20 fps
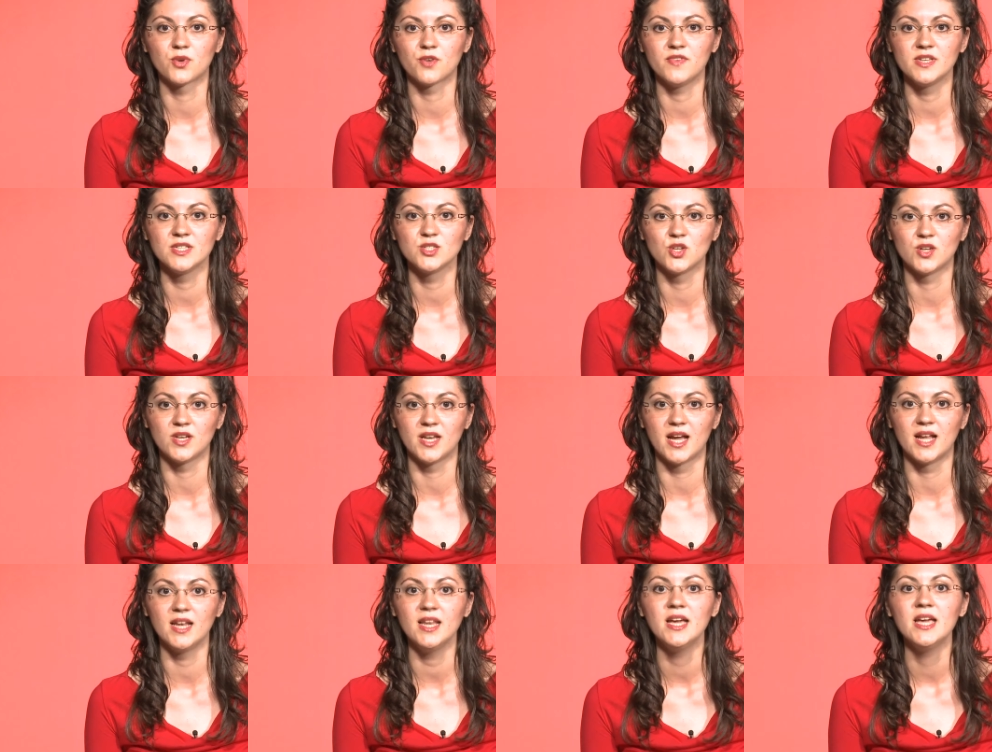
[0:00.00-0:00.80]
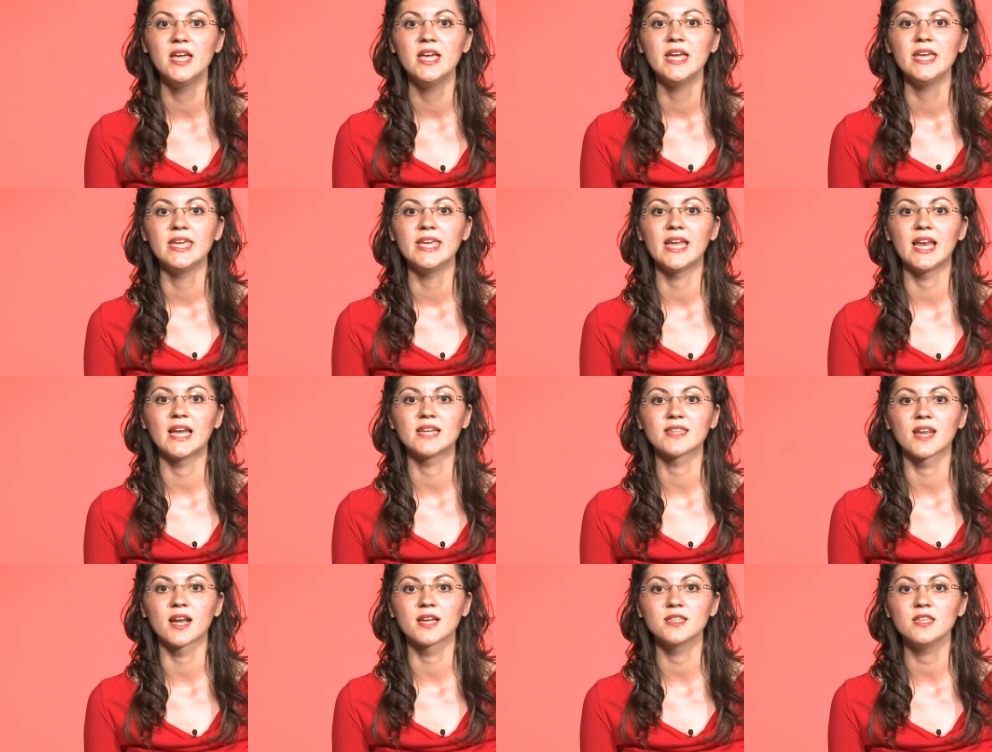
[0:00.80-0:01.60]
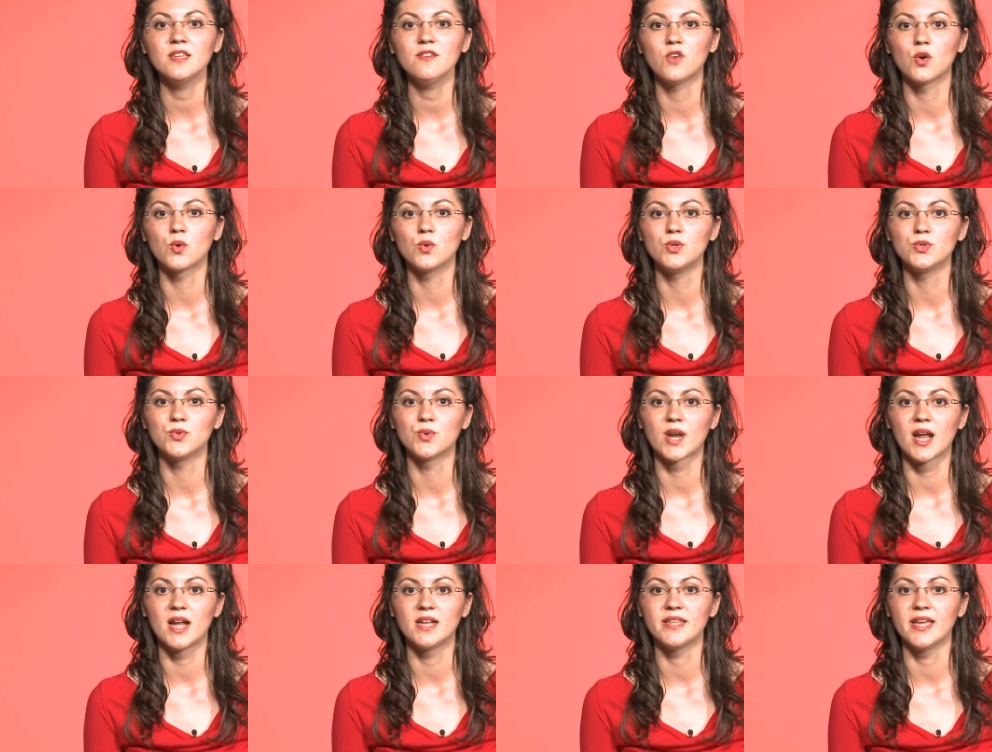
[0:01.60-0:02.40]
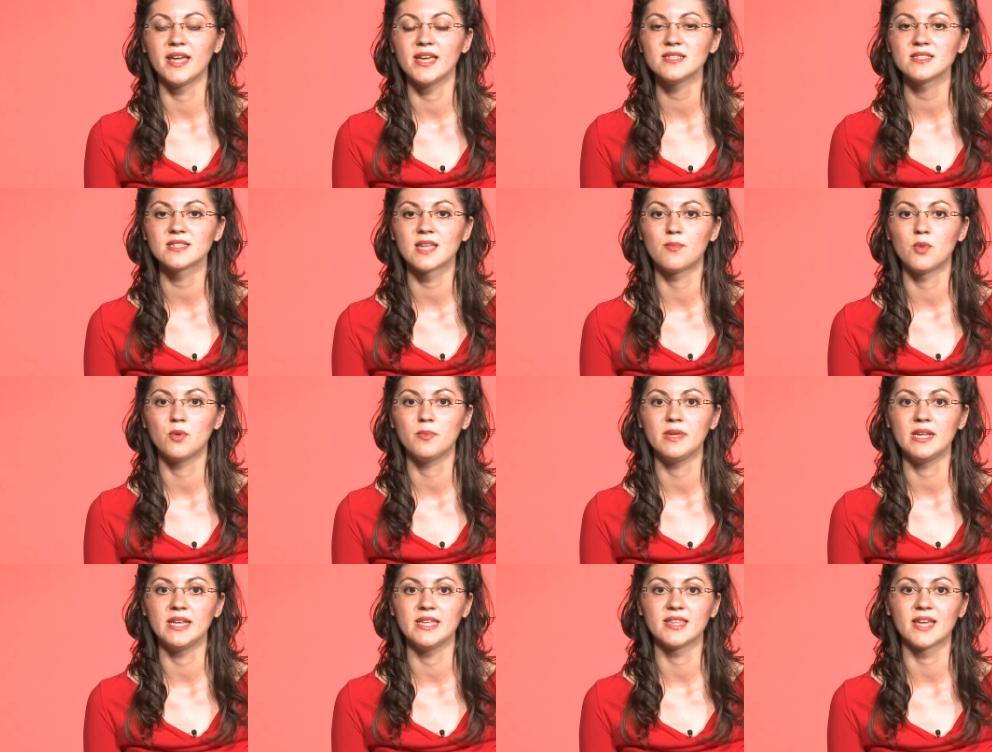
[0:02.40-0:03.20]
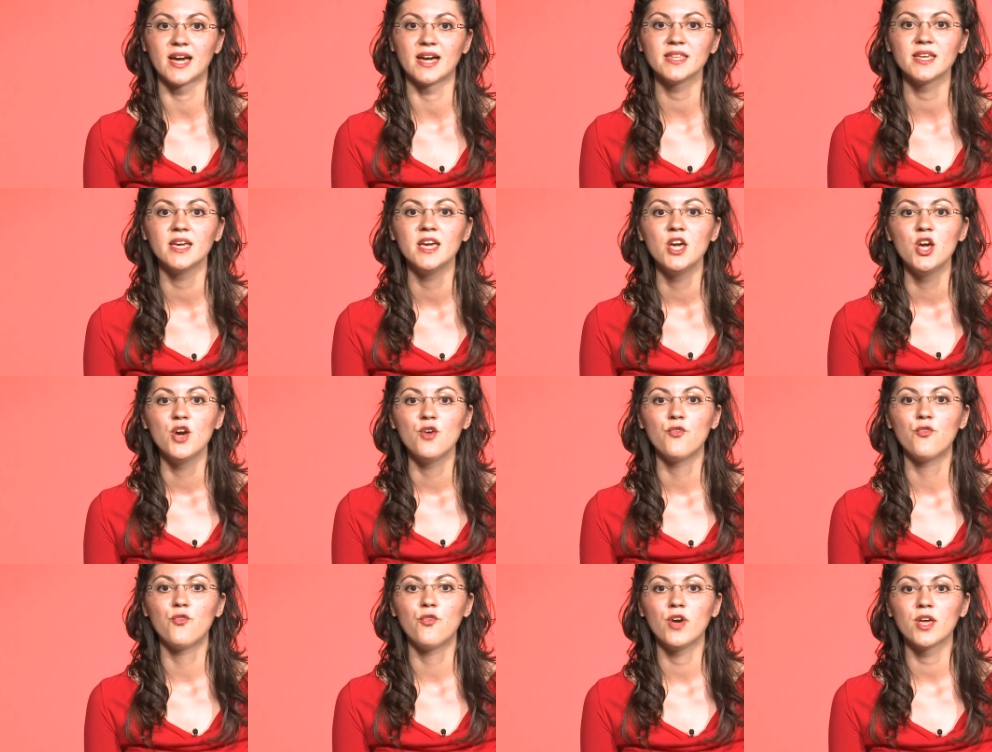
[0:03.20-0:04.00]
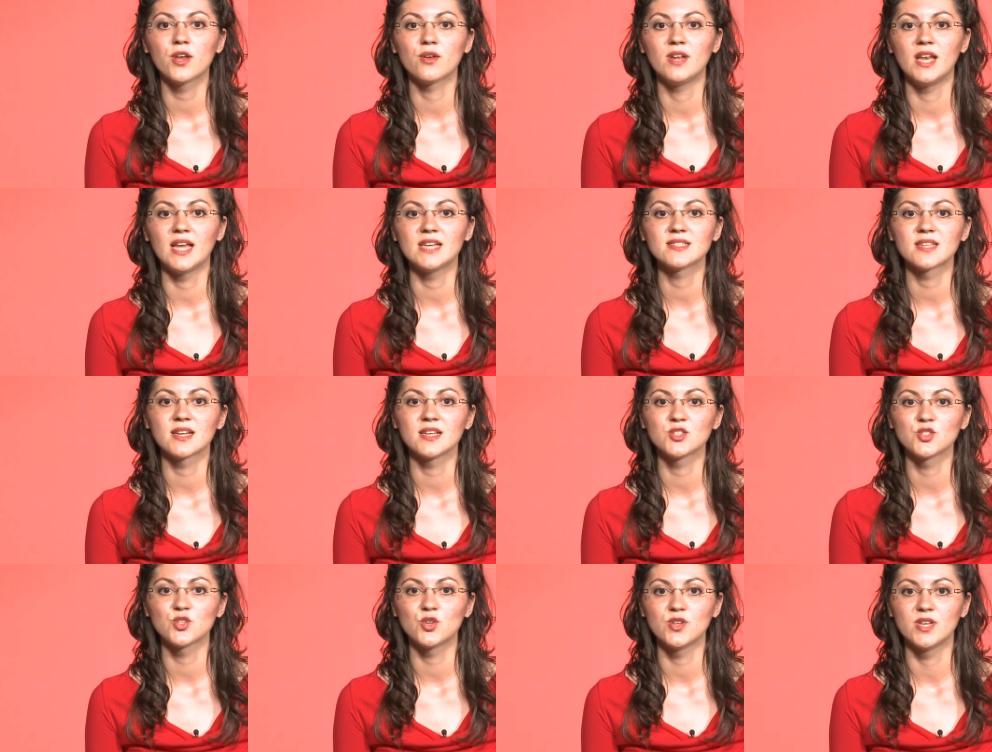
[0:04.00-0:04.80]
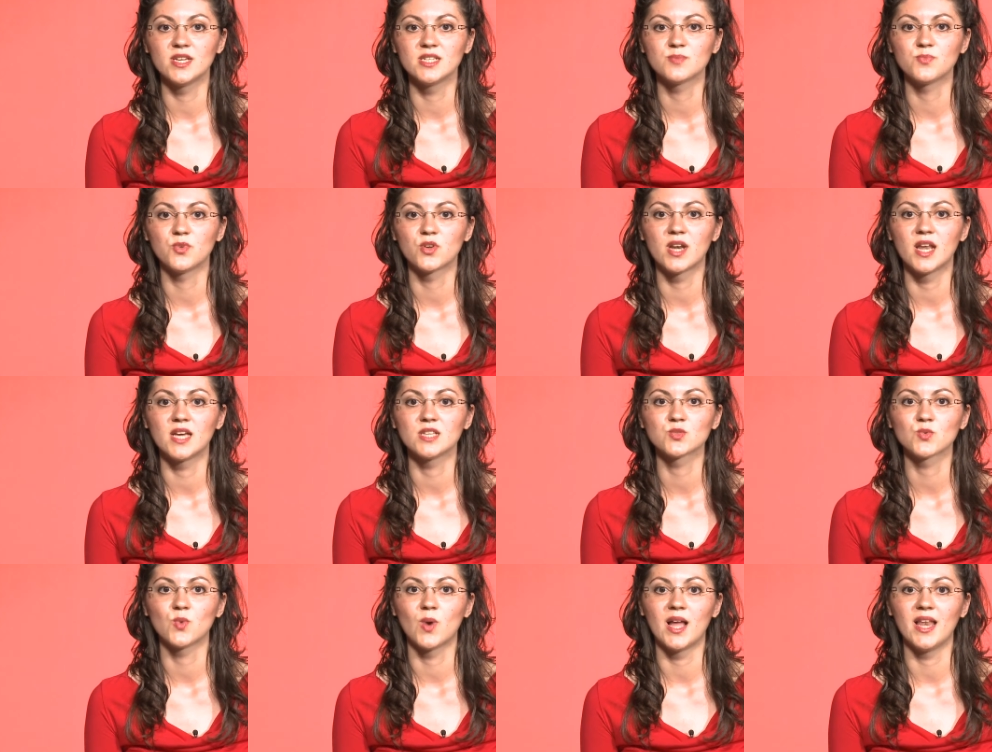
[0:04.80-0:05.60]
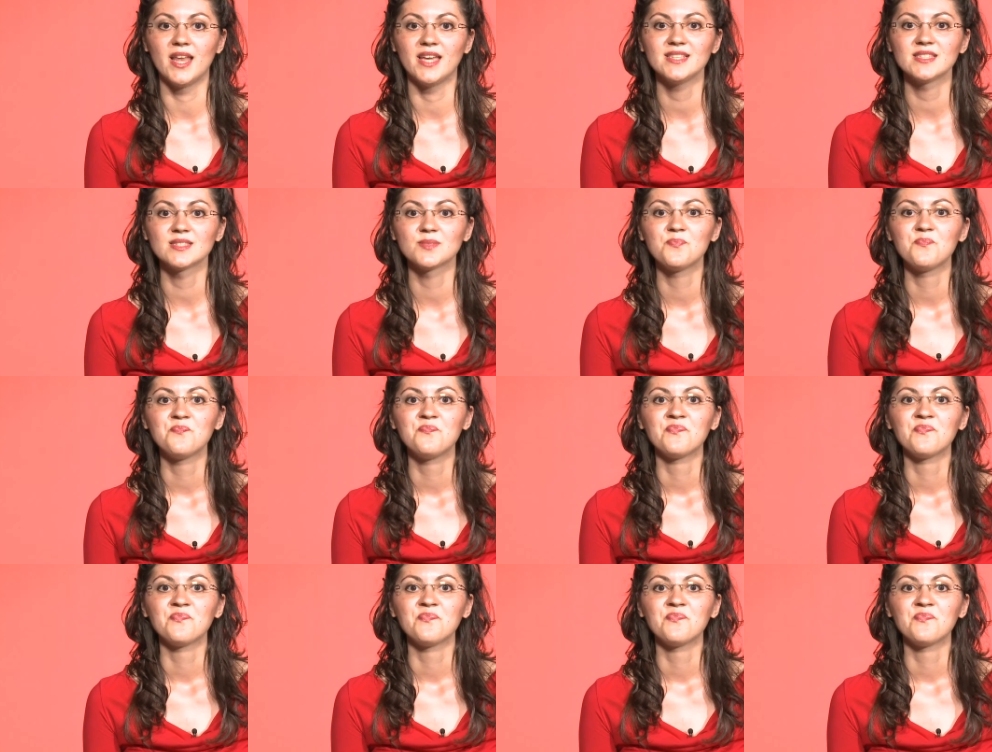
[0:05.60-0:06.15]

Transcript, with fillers: profesional y el atractivo cultural de esta movilidad fueron las razones por las cuales